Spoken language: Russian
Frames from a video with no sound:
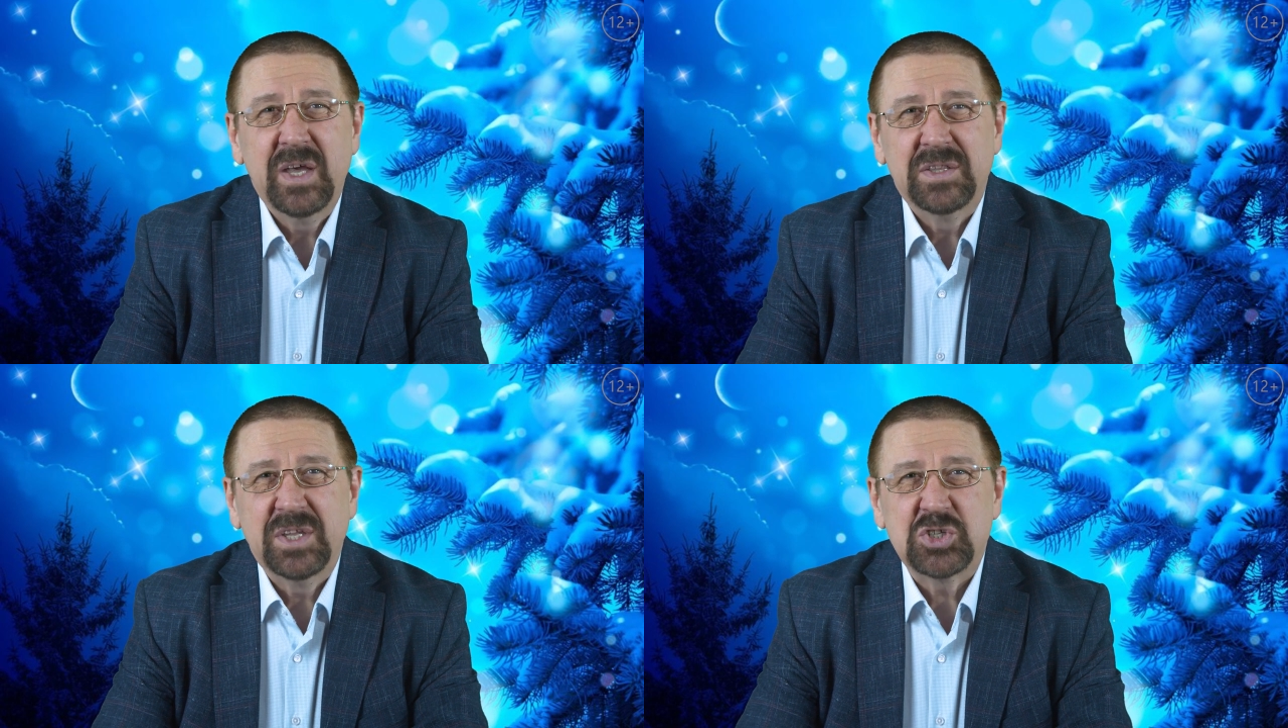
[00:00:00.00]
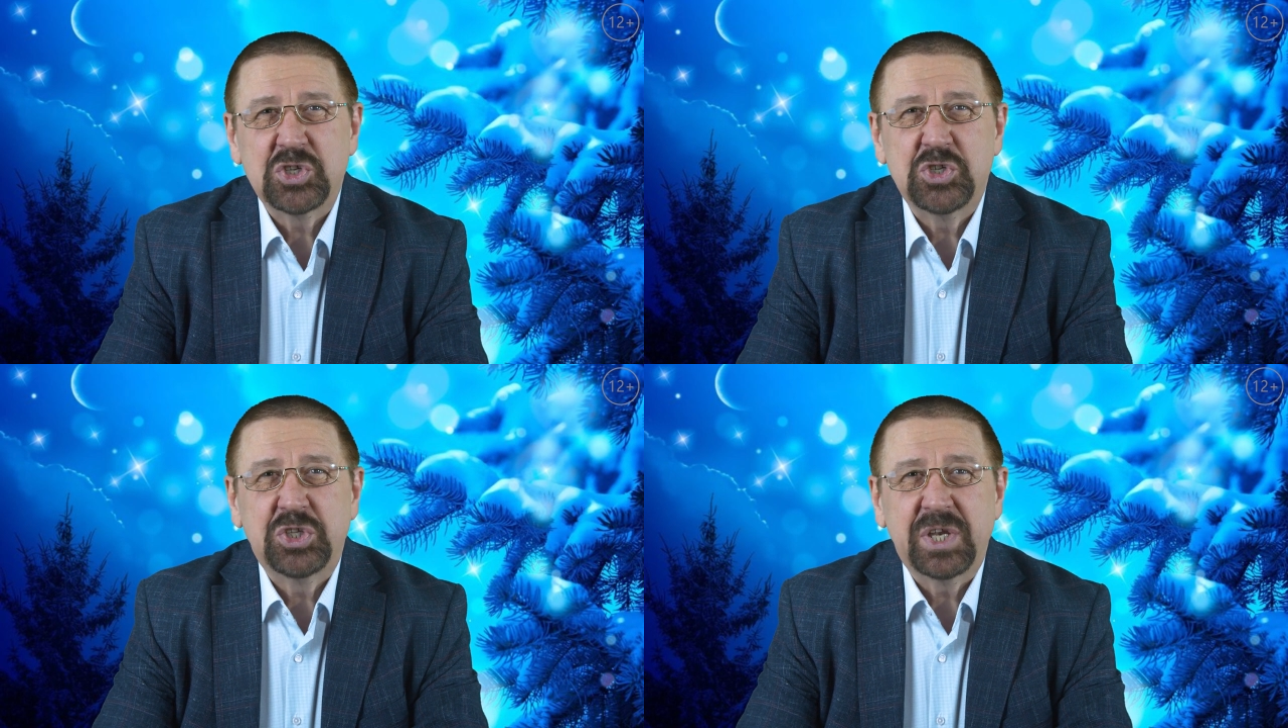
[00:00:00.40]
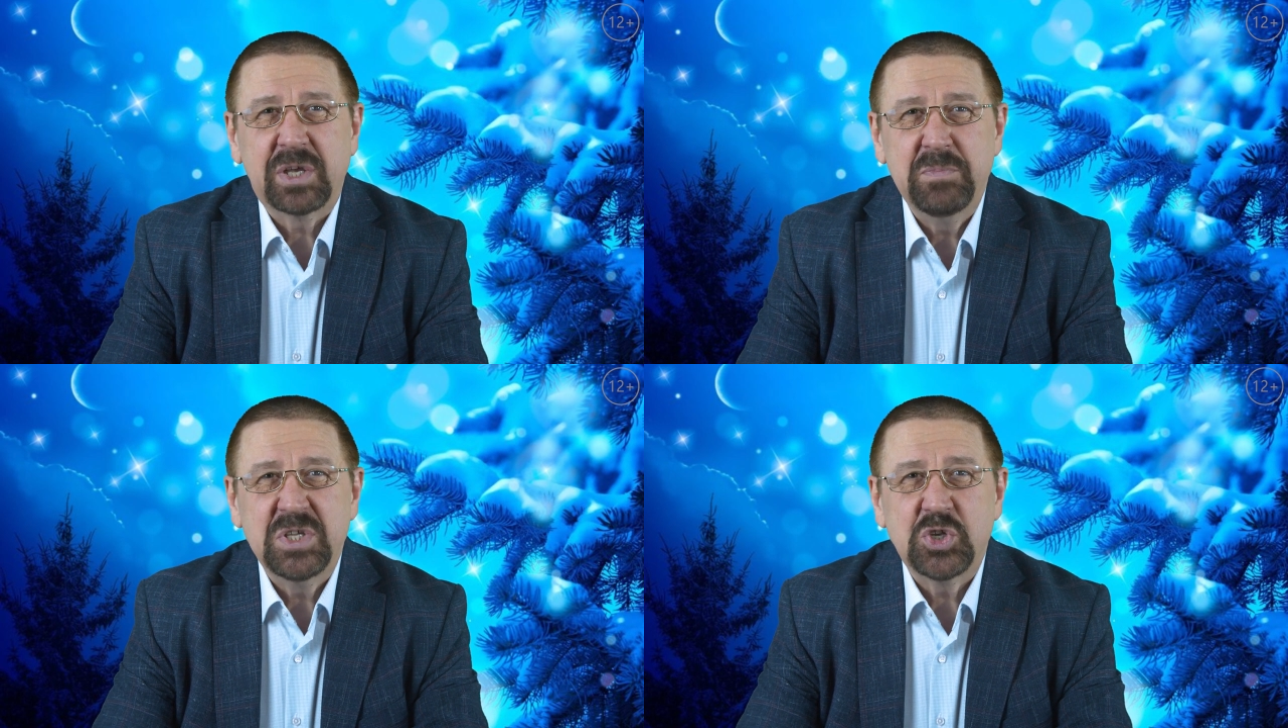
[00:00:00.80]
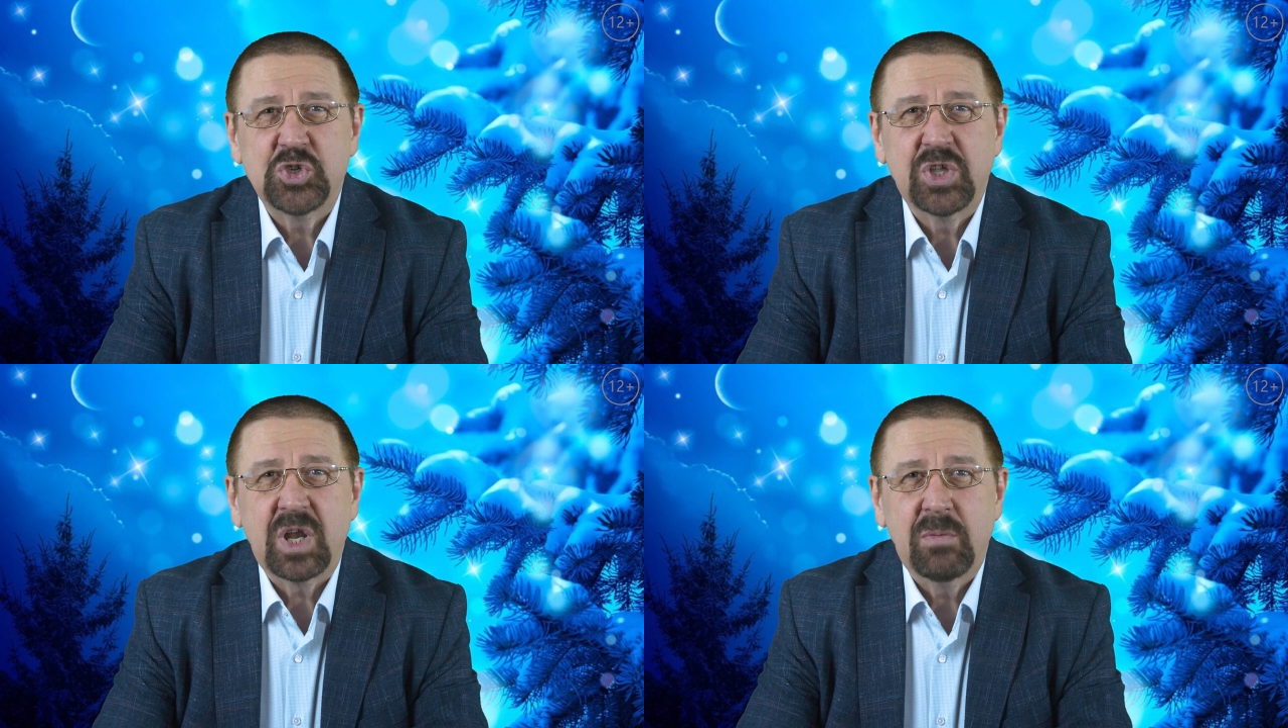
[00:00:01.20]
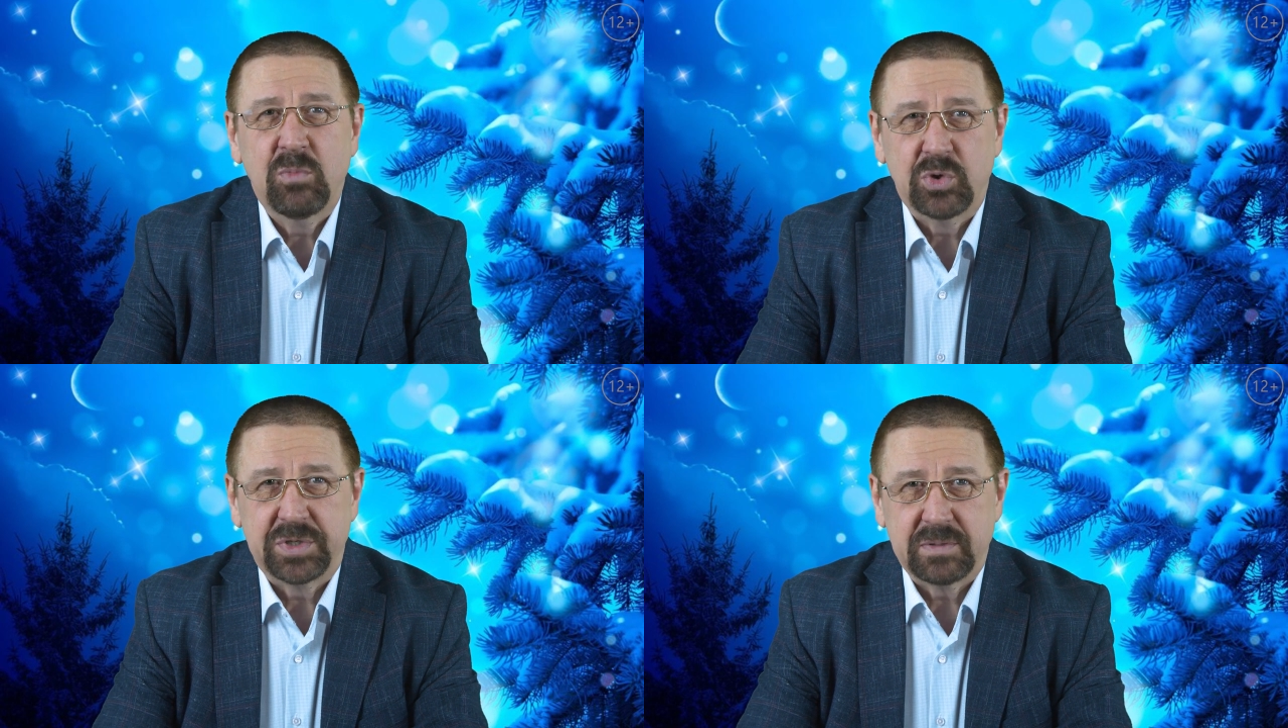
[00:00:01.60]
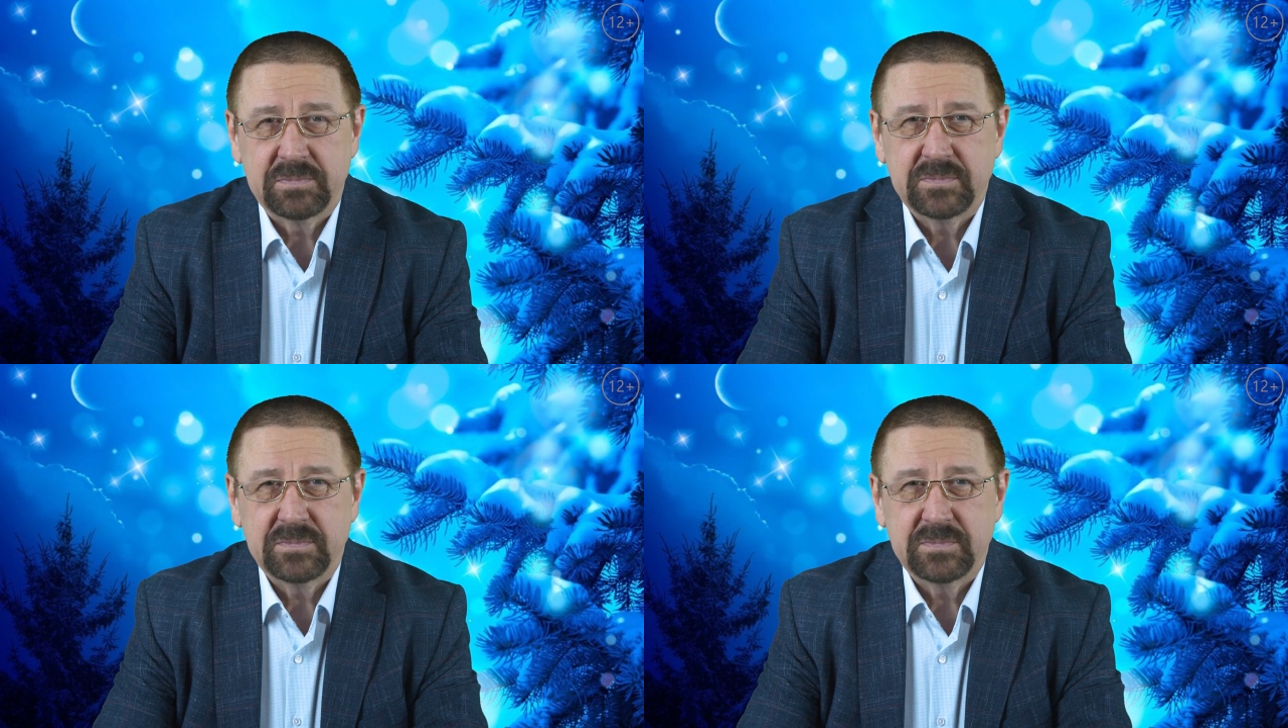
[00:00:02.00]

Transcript: нашей четырехмесячной работы.